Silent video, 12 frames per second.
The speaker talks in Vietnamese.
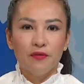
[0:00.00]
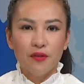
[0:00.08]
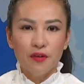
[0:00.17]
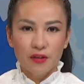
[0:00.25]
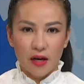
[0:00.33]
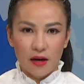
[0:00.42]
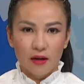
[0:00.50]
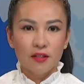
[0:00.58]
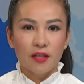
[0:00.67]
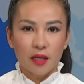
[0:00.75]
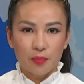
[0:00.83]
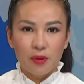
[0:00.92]
phương ở
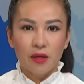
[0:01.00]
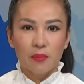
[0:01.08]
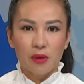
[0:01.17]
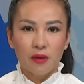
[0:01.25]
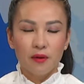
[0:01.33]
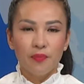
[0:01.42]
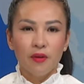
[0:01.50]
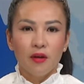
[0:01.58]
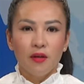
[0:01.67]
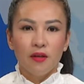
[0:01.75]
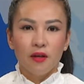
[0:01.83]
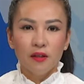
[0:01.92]
St. Petersburg,
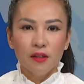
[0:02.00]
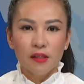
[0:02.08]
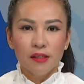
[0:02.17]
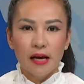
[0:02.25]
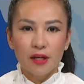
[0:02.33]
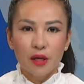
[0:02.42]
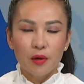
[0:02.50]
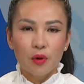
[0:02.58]
những người đã kêu